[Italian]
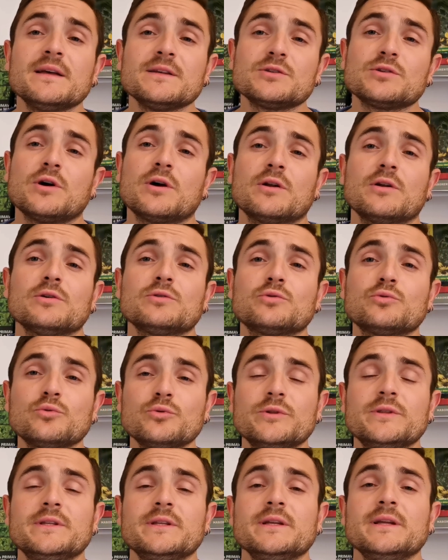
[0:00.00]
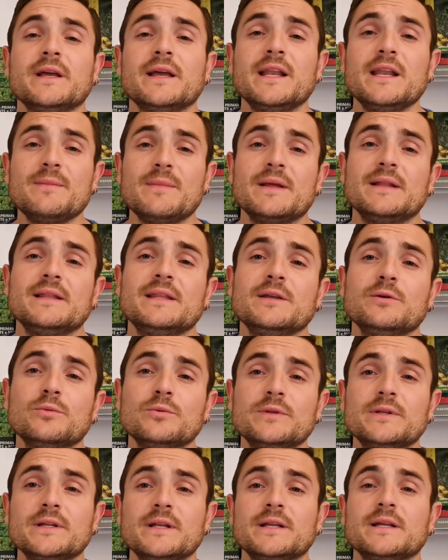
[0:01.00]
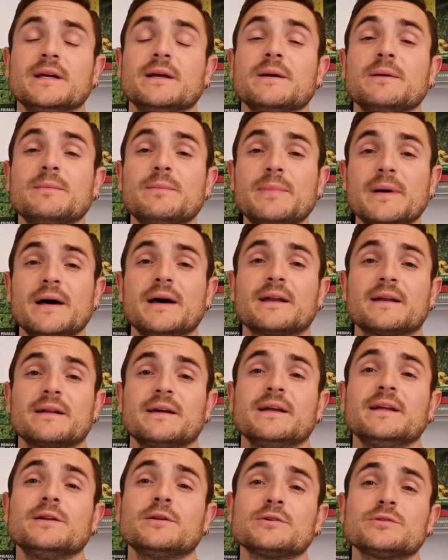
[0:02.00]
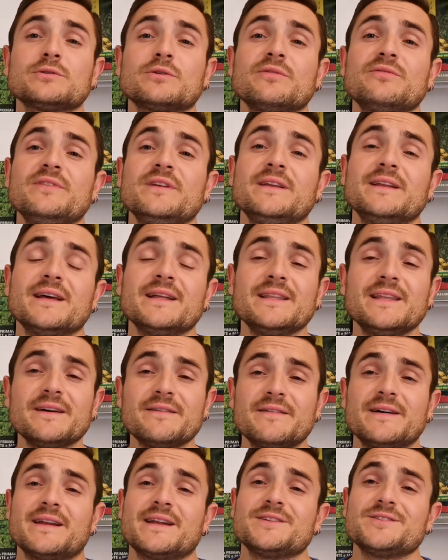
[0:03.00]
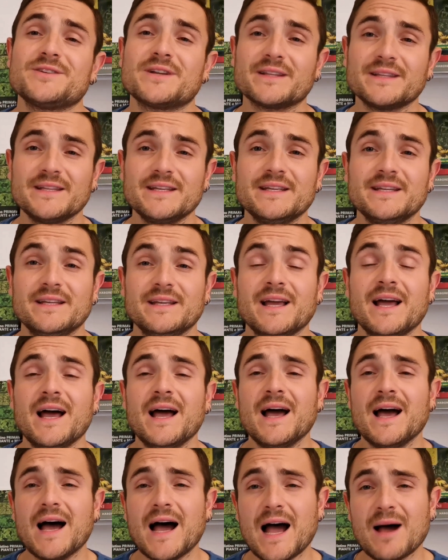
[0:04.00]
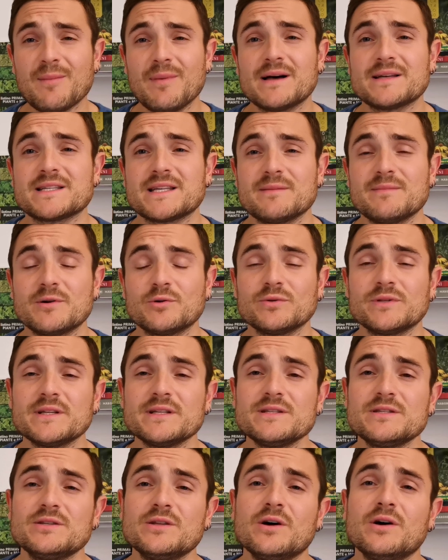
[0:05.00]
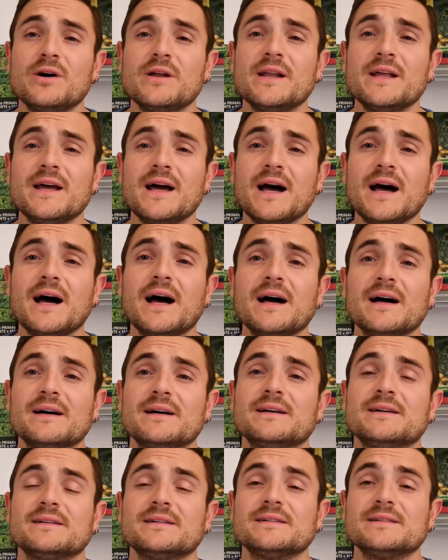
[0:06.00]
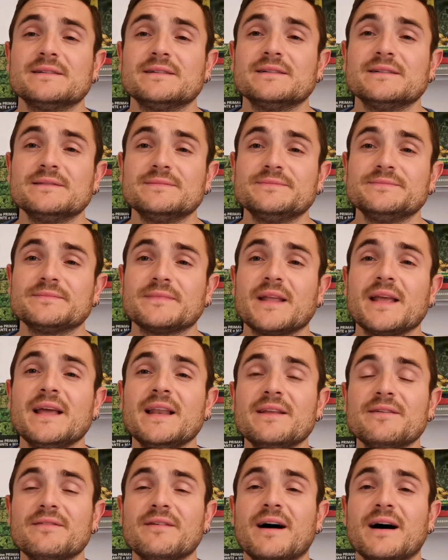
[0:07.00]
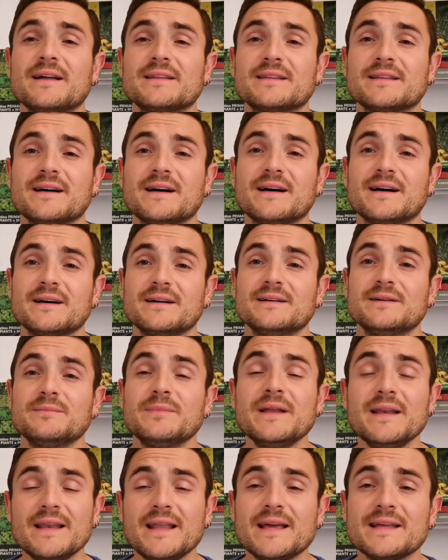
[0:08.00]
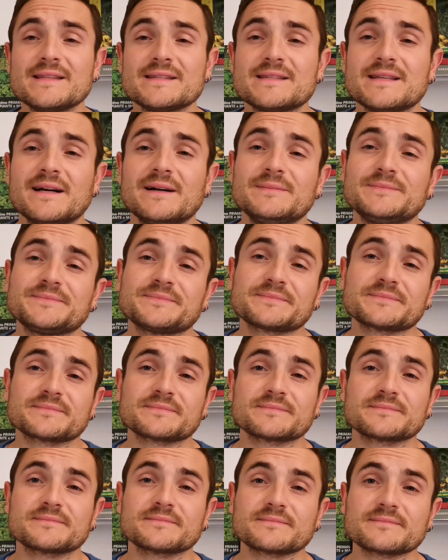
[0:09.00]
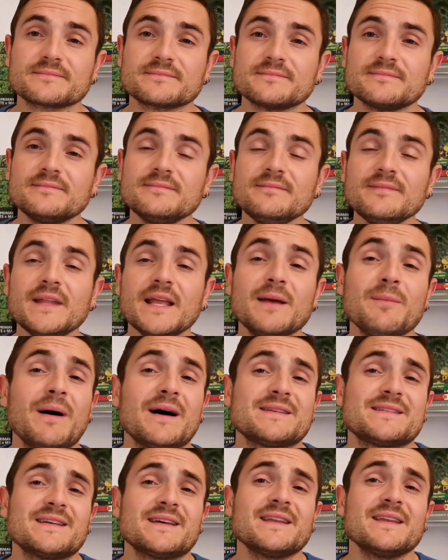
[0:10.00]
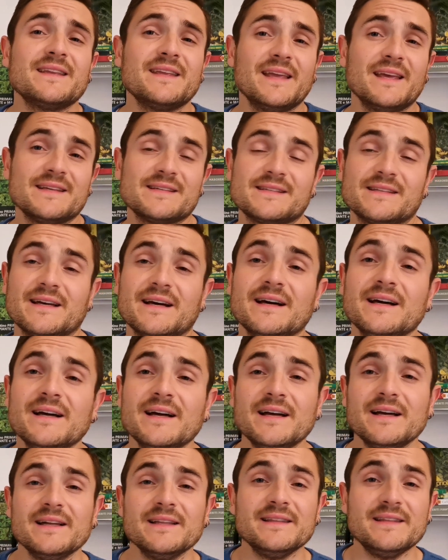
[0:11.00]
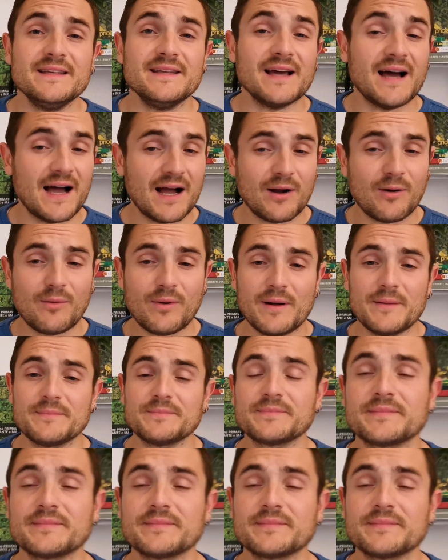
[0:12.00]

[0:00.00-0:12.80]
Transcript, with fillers: Sono tutti elementi utili per il nostro fine di avere giardini a bassa manutenzione, a ehm, eh, elevata bellezza e bassa richiesta di acqua.